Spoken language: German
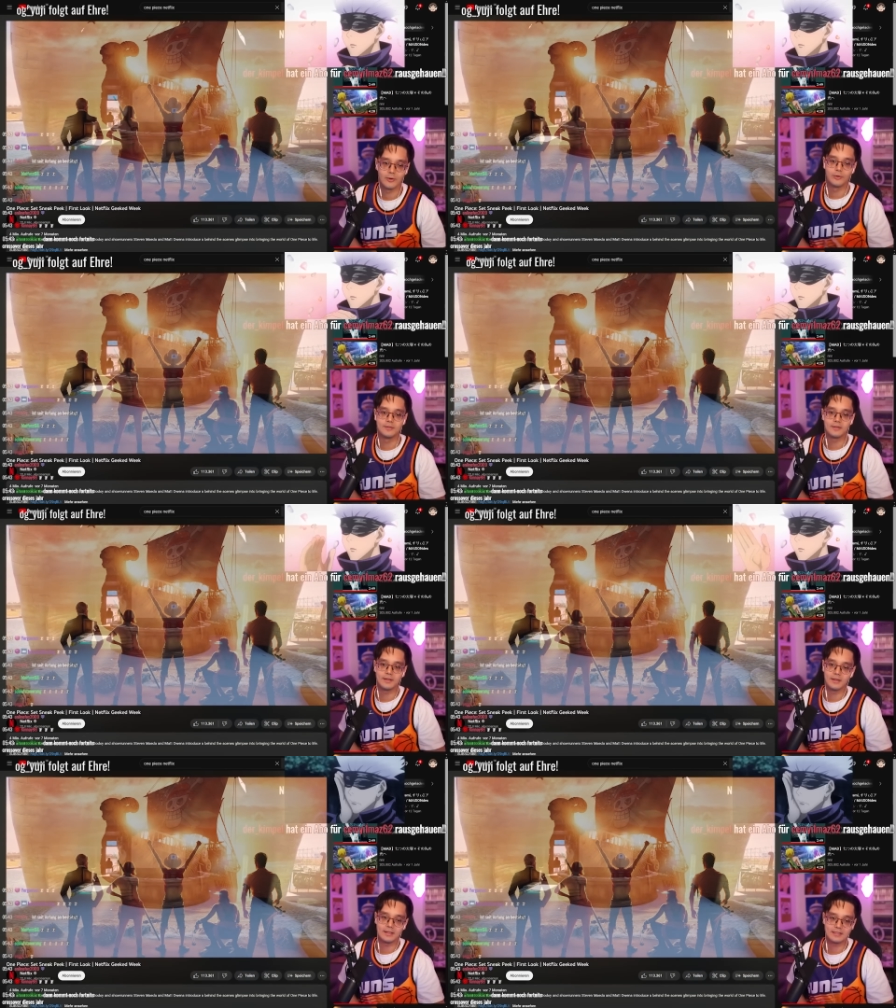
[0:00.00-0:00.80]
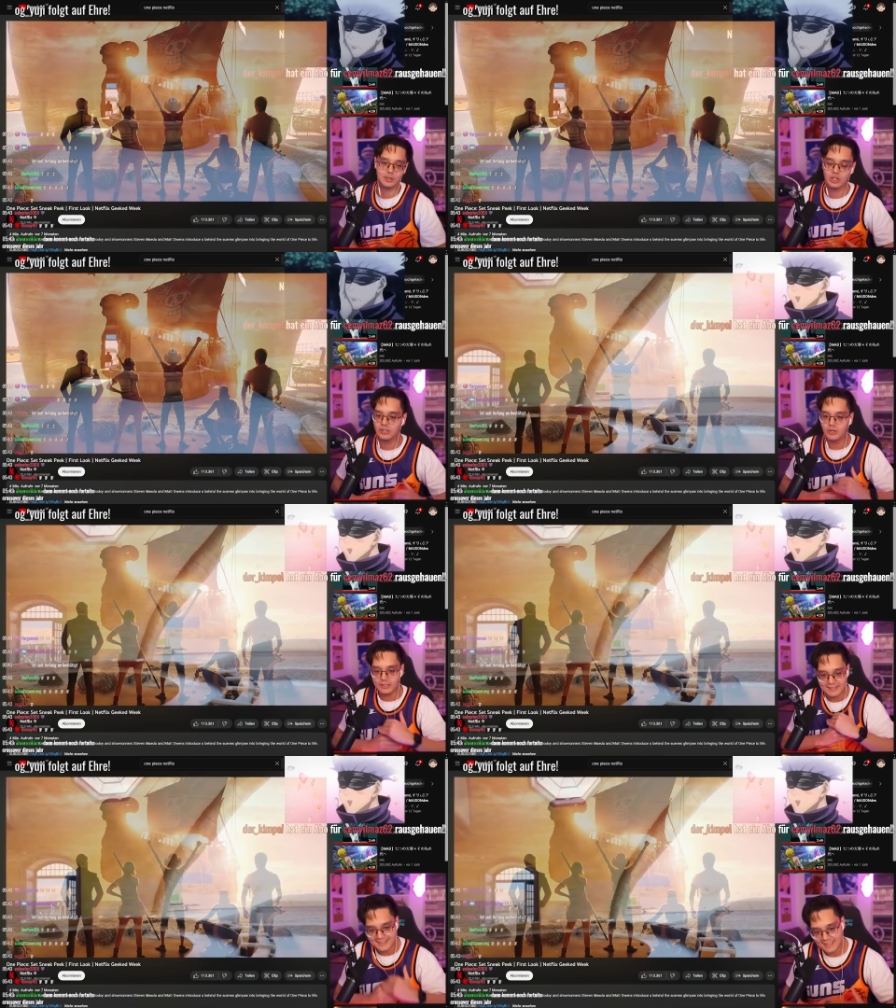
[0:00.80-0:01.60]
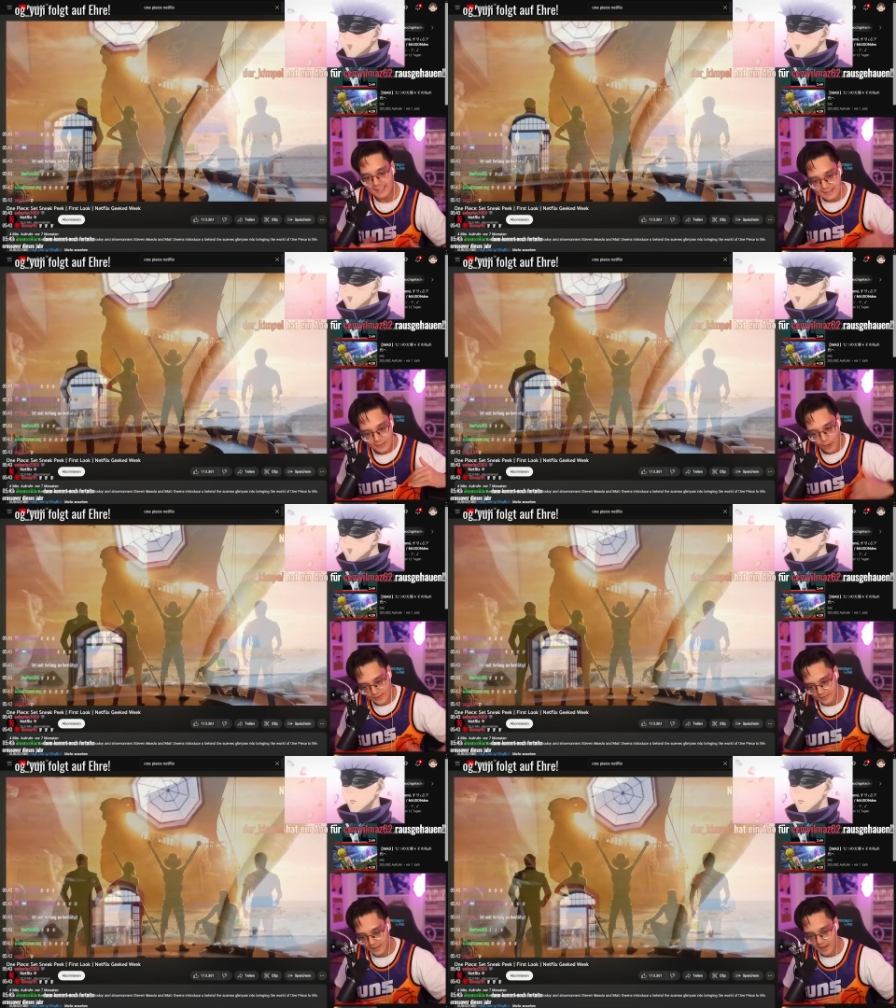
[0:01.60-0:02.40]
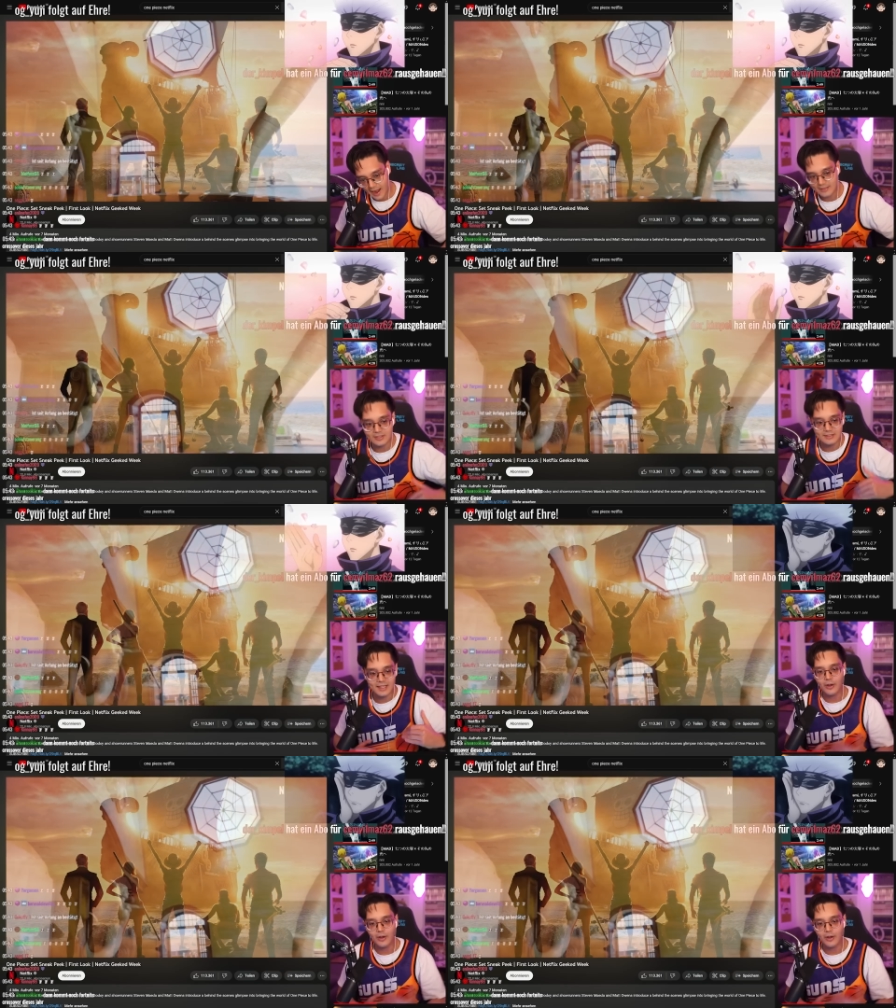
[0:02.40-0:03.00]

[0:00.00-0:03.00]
Und äh, das könnte, das, das könnte, also ich sag